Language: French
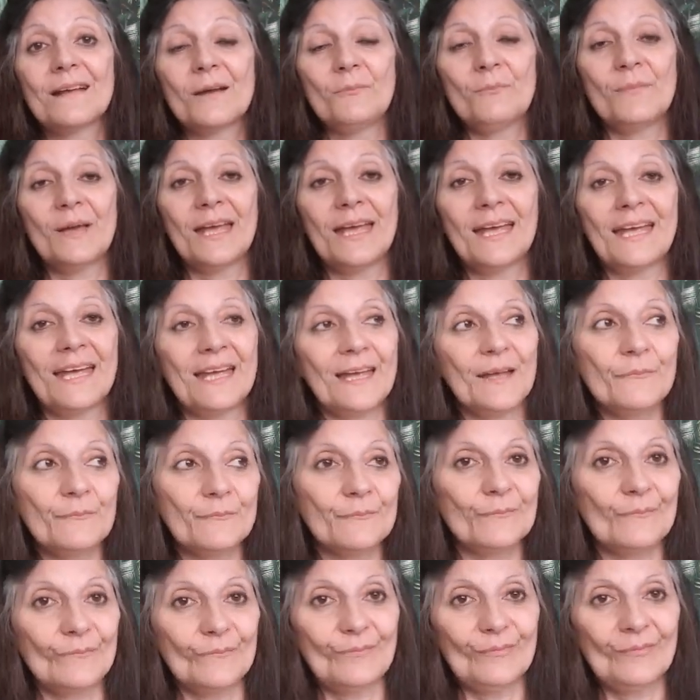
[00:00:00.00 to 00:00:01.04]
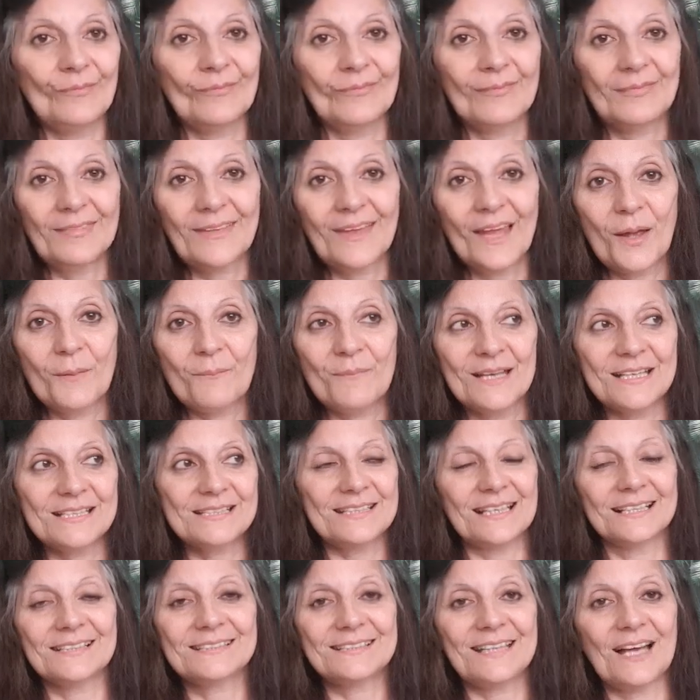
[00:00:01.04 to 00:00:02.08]
Mais, mais
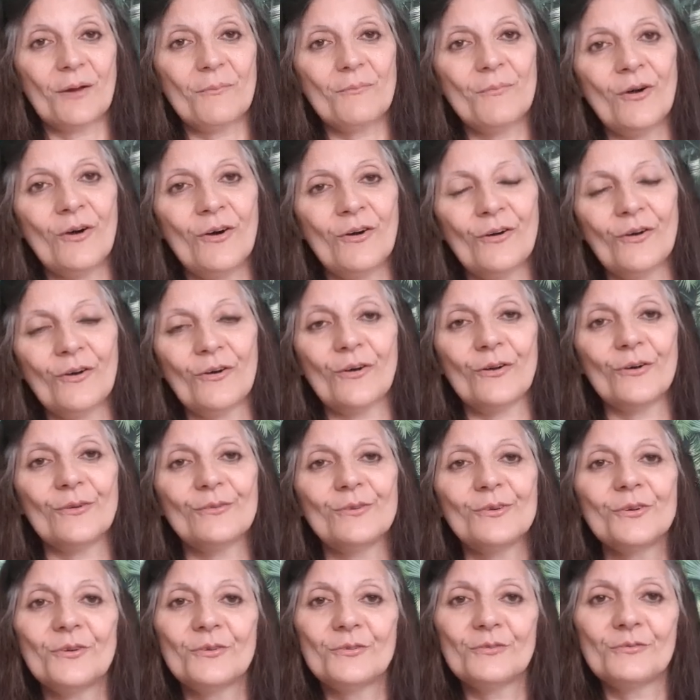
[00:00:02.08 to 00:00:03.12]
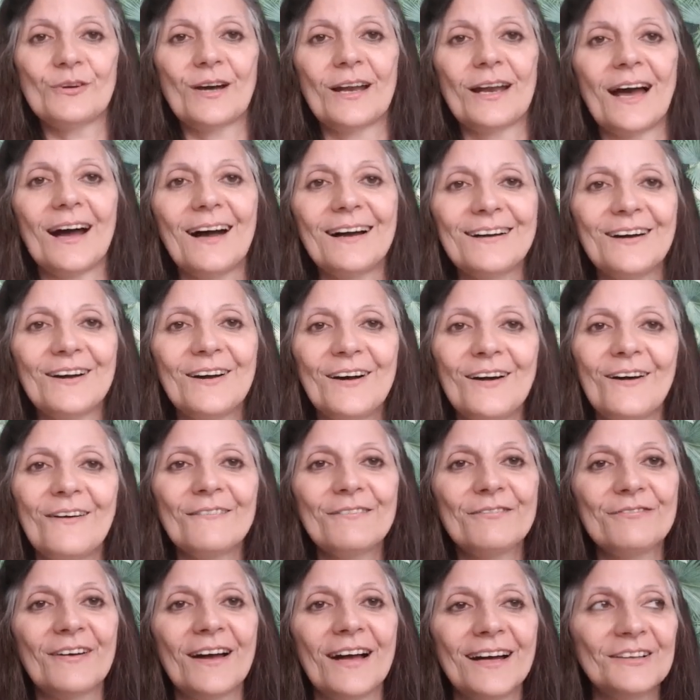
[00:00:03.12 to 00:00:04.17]
sincèrement, euh, voilà,
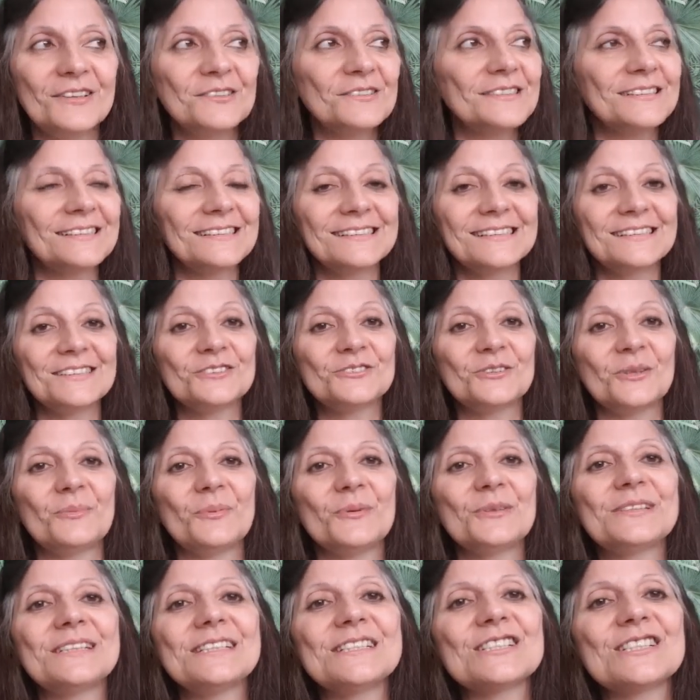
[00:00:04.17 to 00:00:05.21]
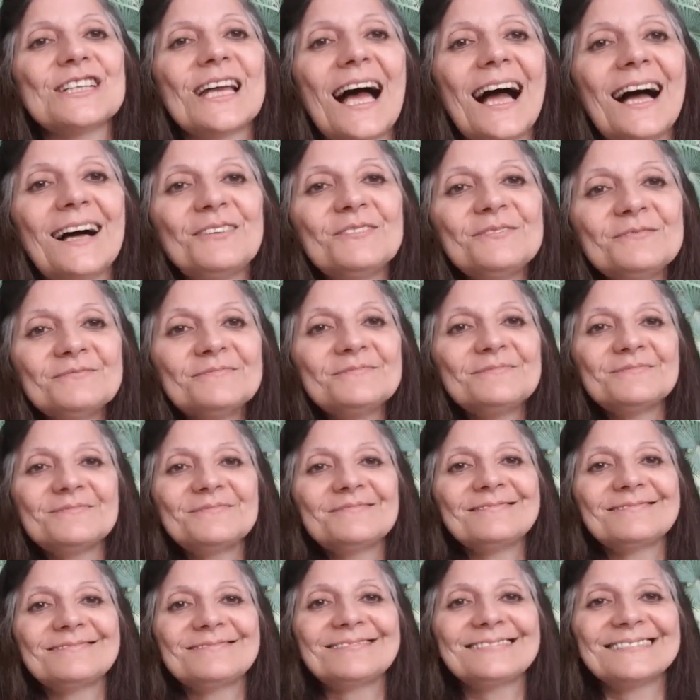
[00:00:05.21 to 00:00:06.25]
enfin, ce petit chat
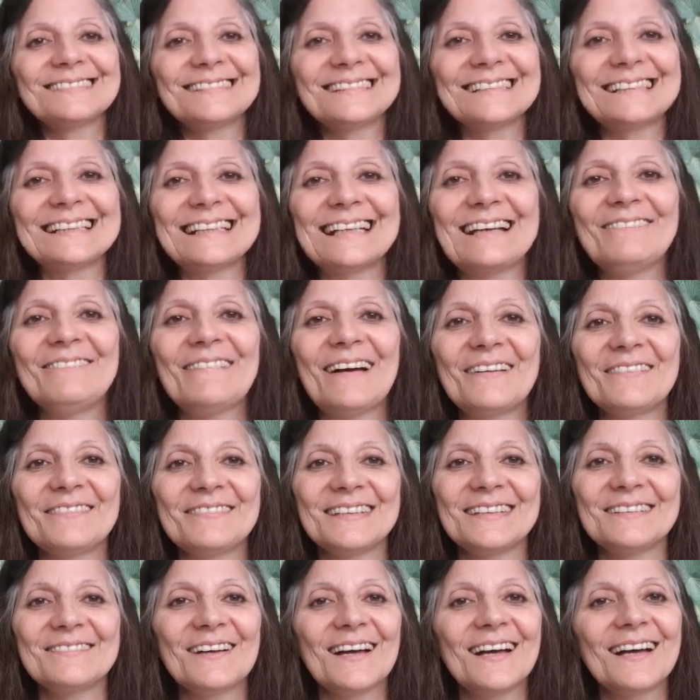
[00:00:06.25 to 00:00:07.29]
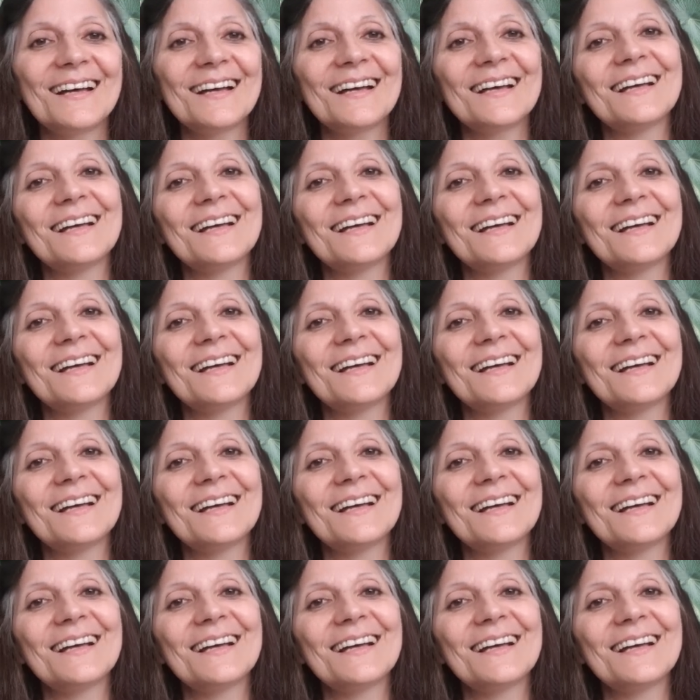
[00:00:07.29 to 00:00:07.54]
va vivre.